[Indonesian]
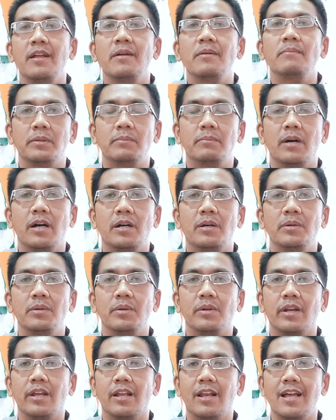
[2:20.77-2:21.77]

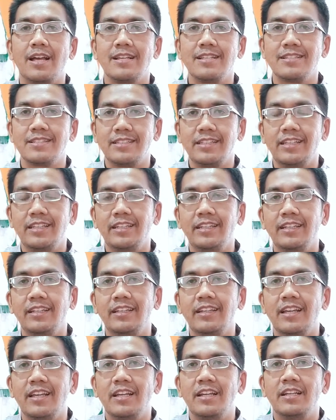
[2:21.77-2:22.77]
membangun relasi,